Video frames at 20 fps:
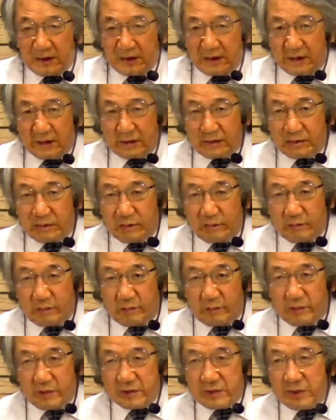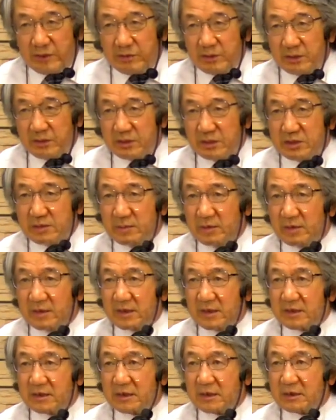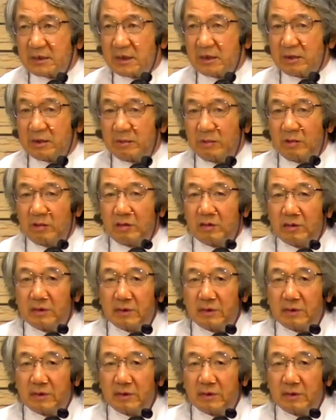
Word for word: えっと、思わずようになってしまう話ですけれども、